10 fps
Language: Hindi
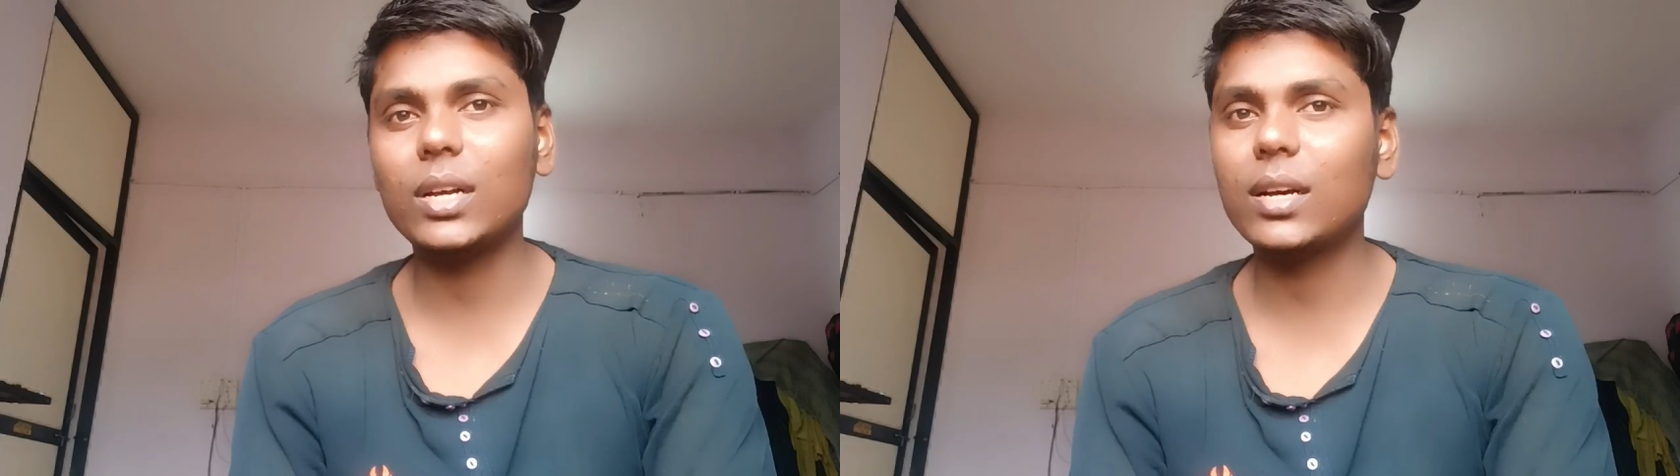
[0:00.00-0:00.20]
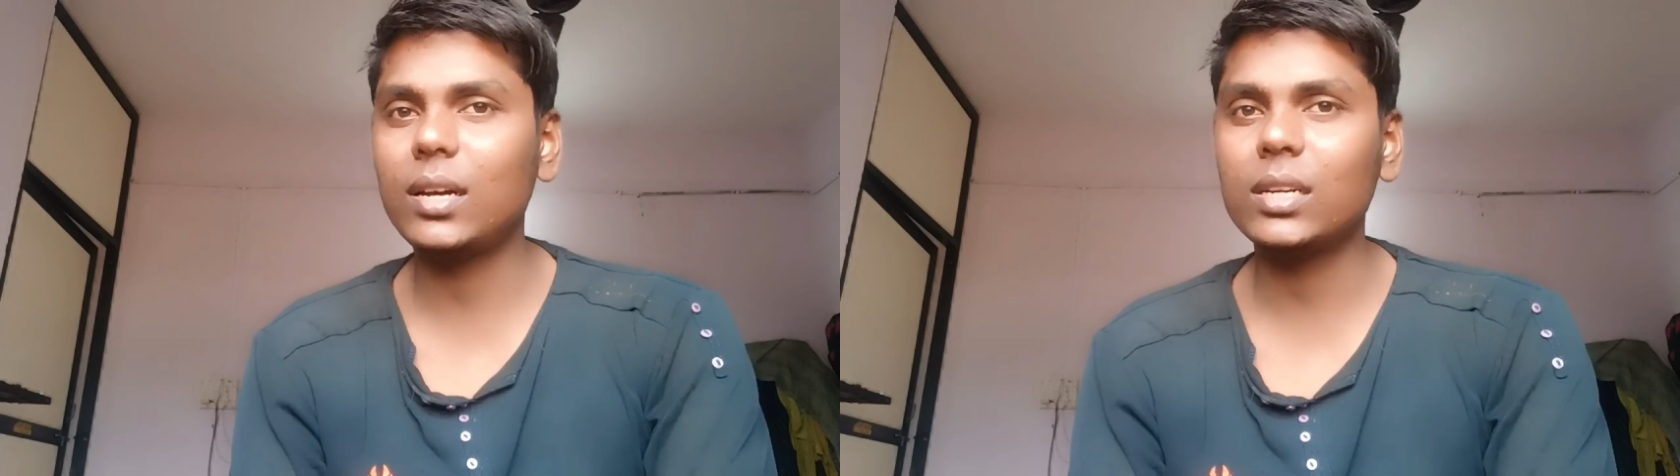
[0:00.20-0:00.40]

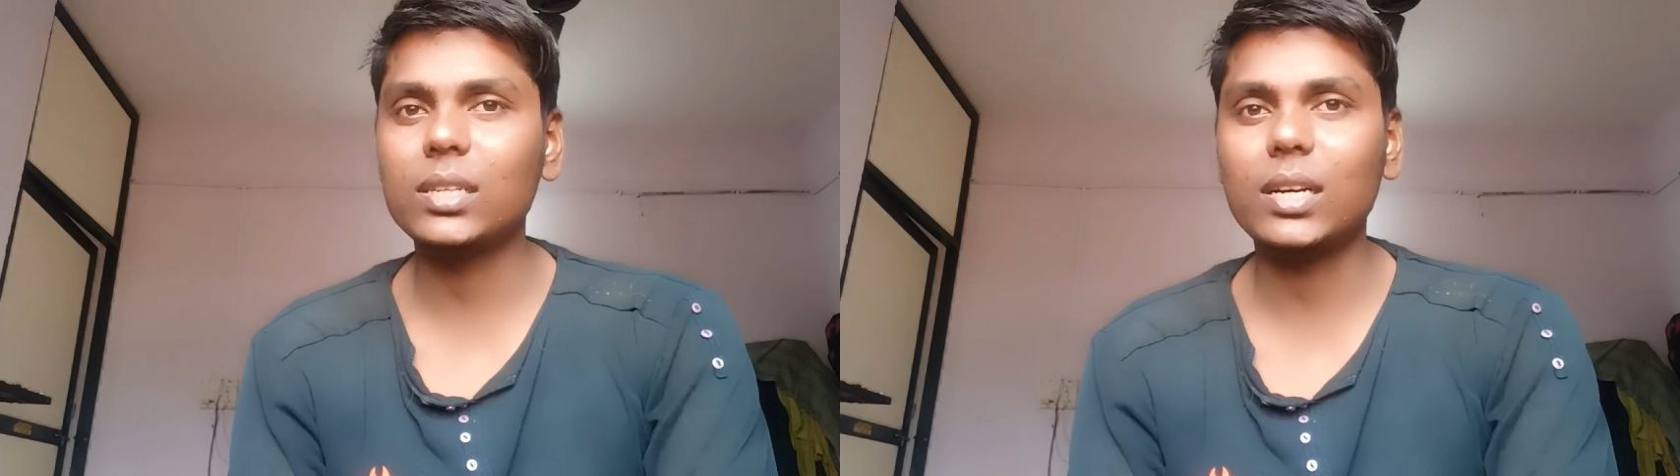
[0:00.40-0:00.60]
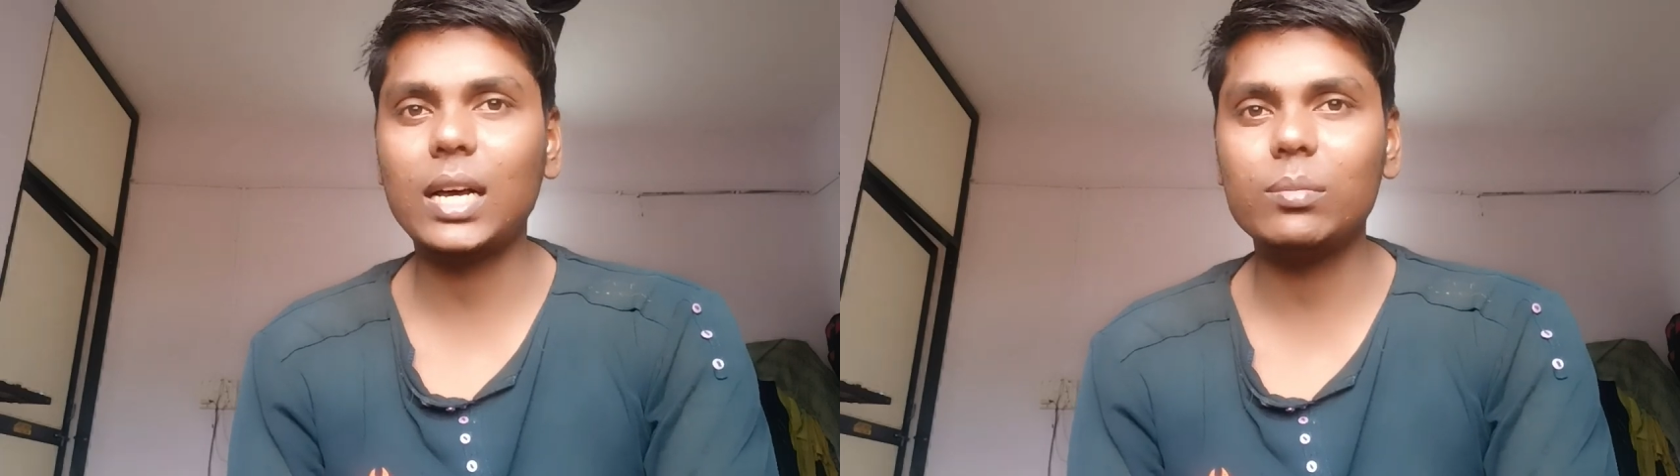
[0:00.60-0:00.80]
अलग अलग
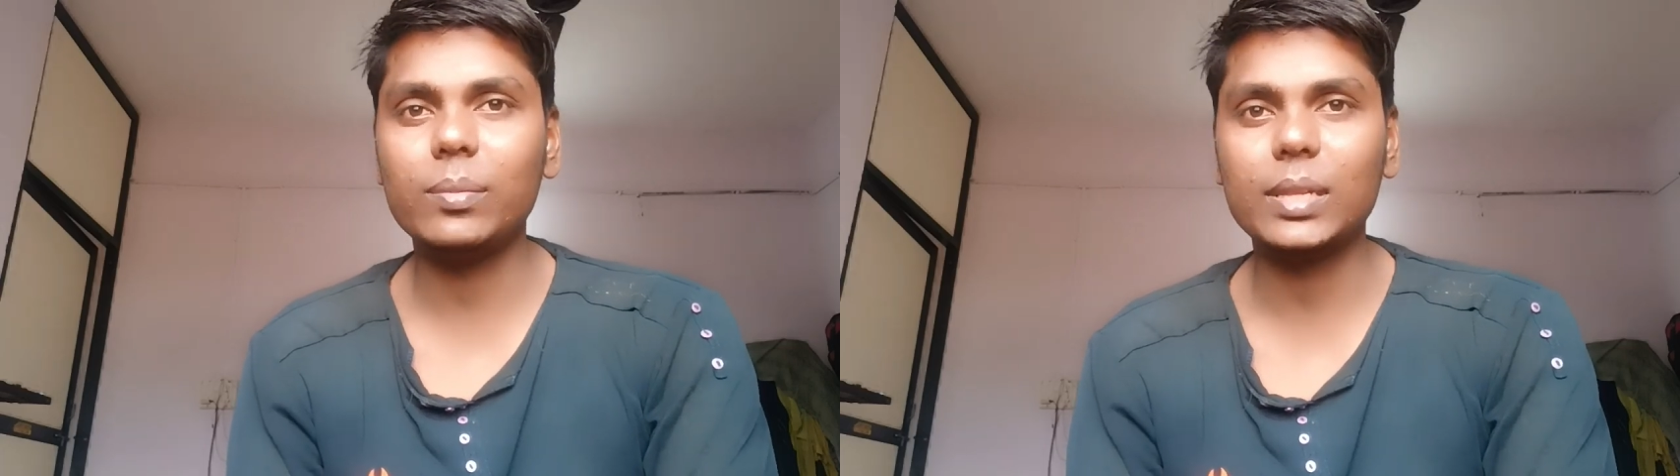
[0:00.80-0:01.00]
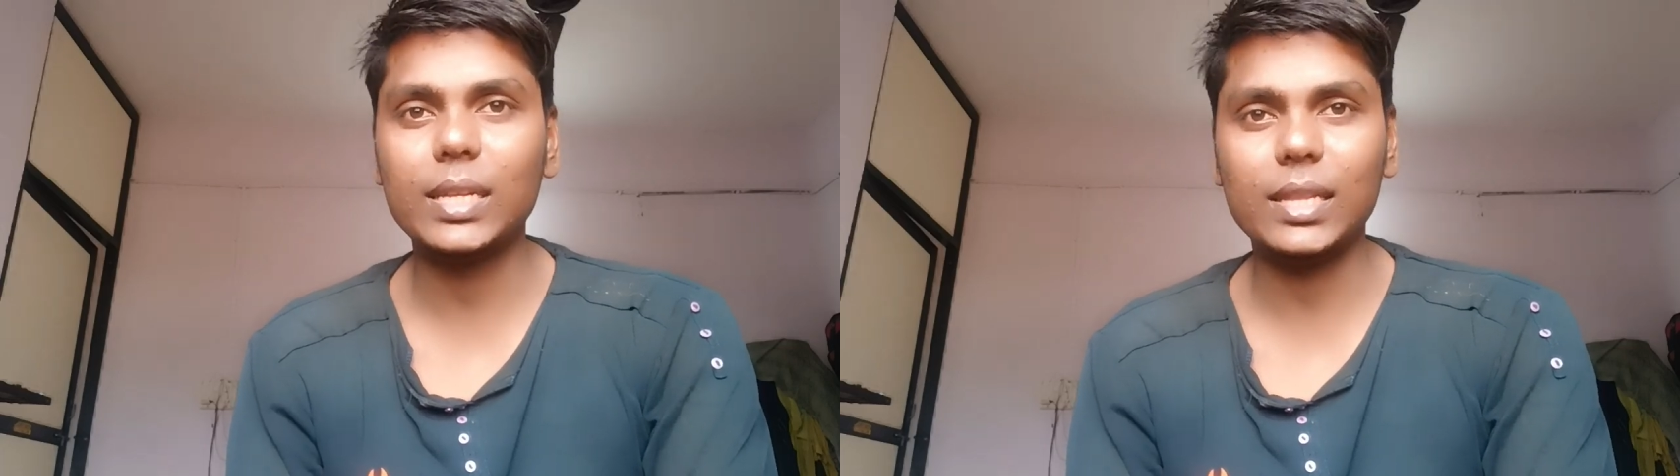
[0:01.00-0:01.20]
आदमी
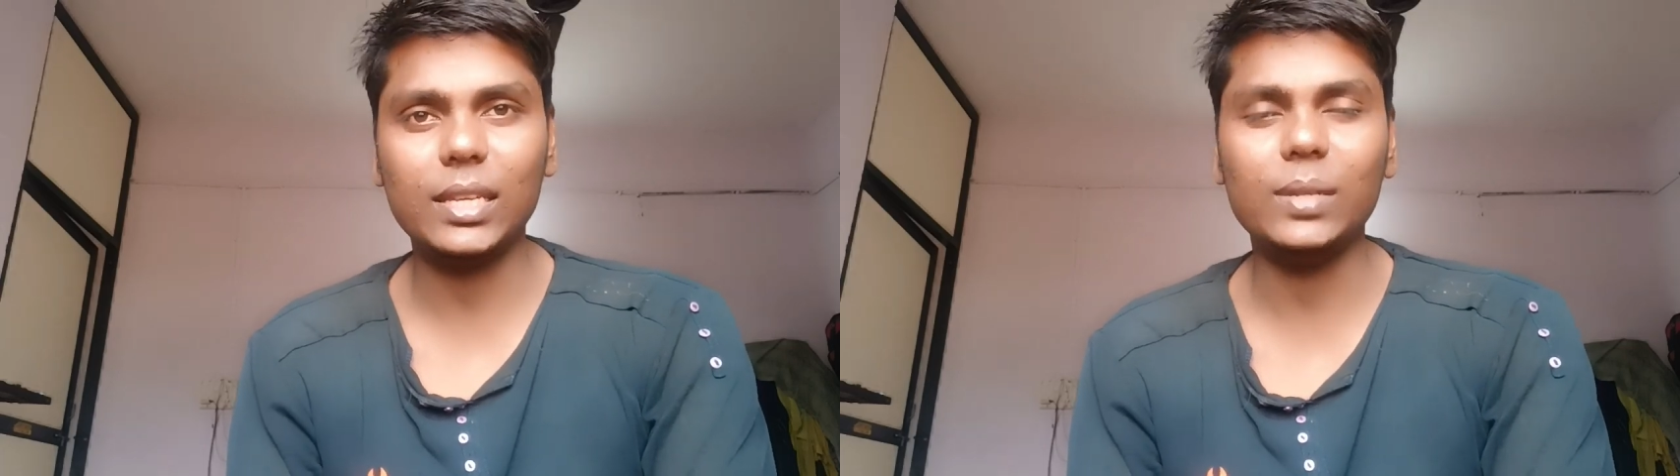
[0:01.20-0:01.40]
बताते हैं